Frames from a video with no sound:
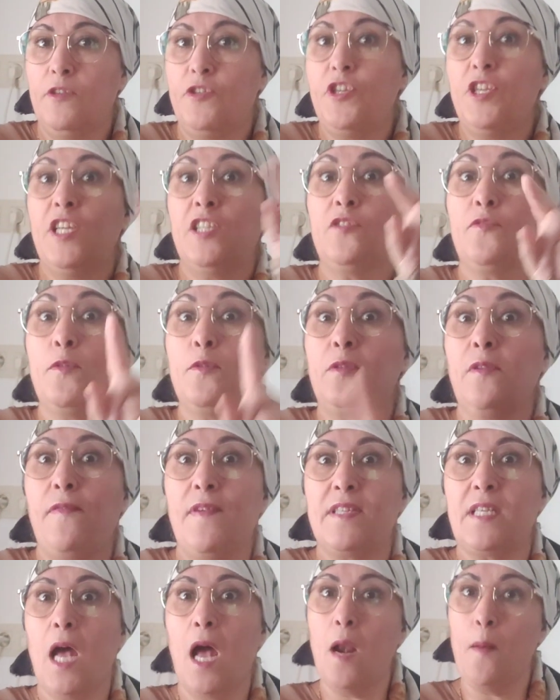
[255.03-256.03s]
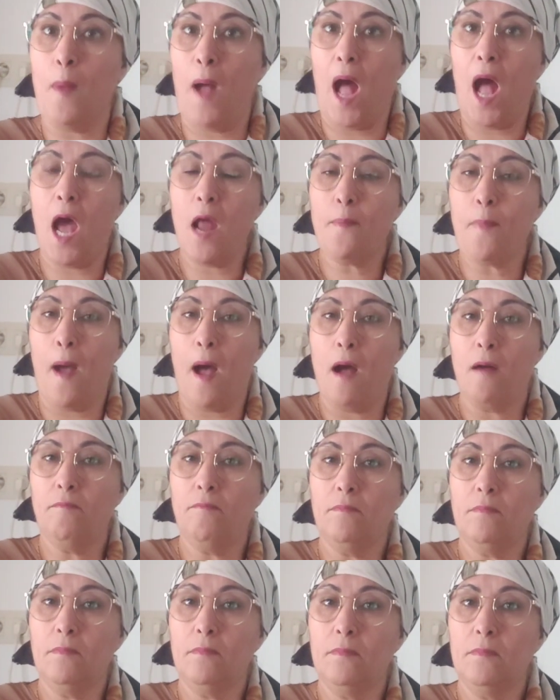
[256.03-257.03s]
جينا نطفيو التلفزه المغاربه
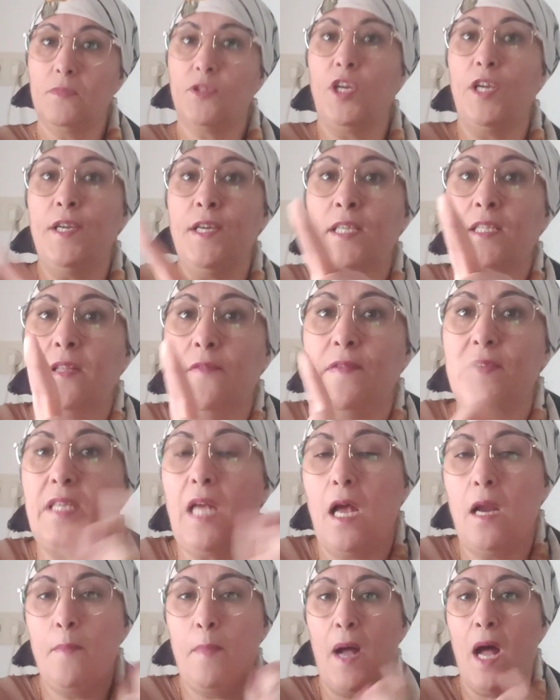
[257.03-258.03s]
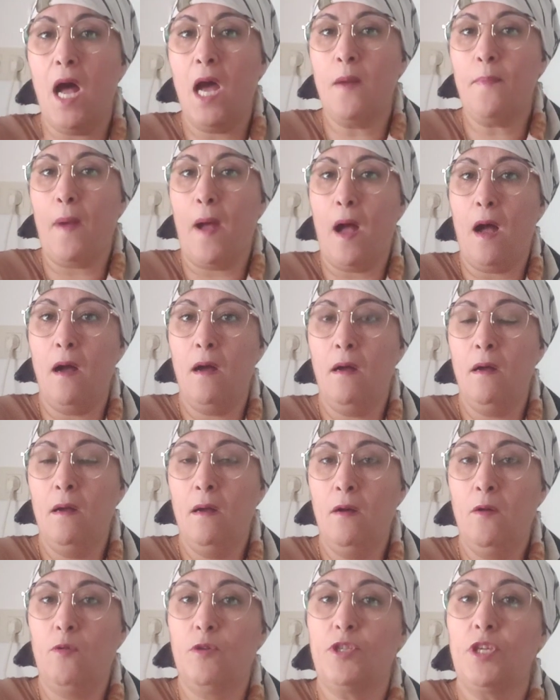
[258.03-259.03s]
شعلنا التلفزه المغاربه
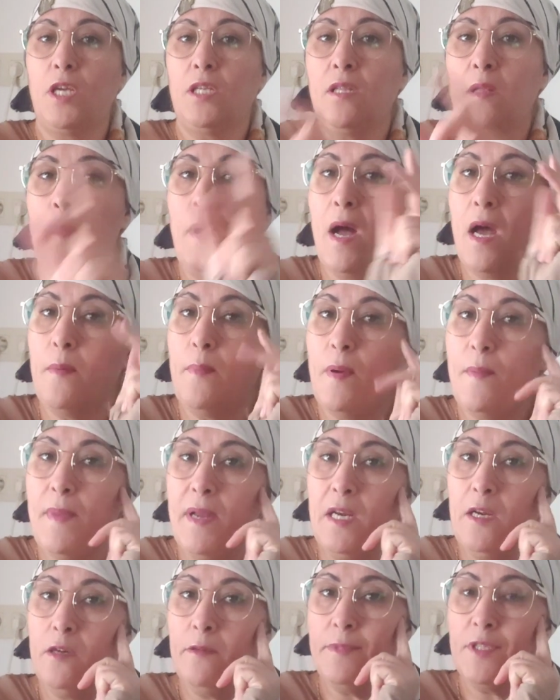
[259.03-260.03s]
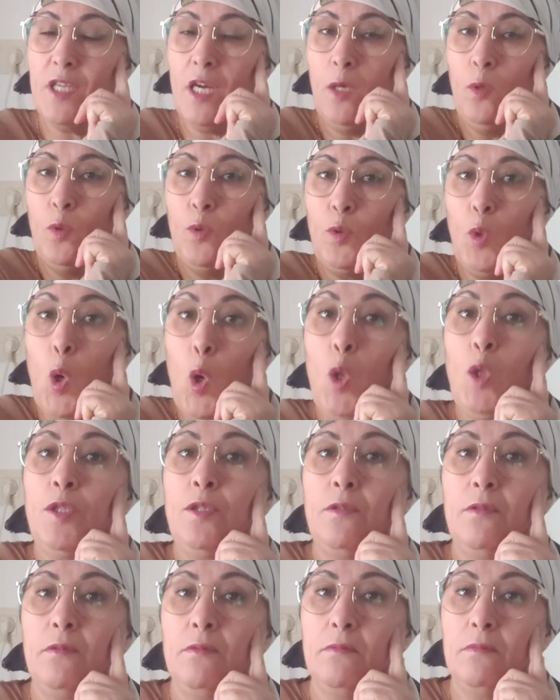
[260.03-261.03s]
واش هاد المغاربه ما ليهمش
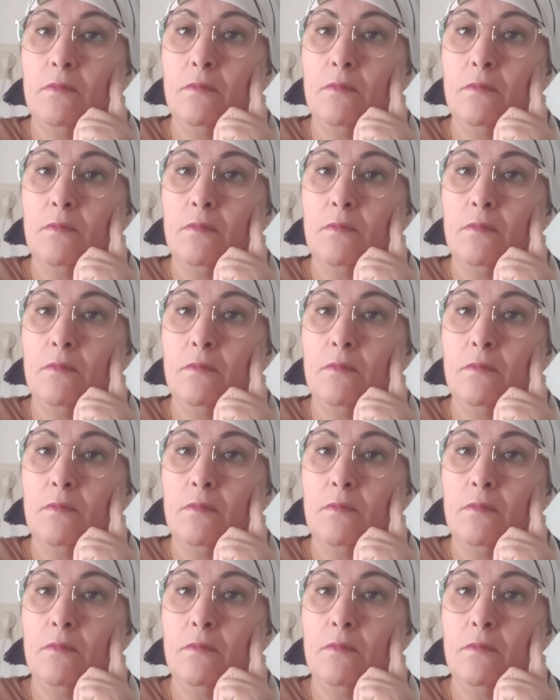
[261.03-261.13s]
حدود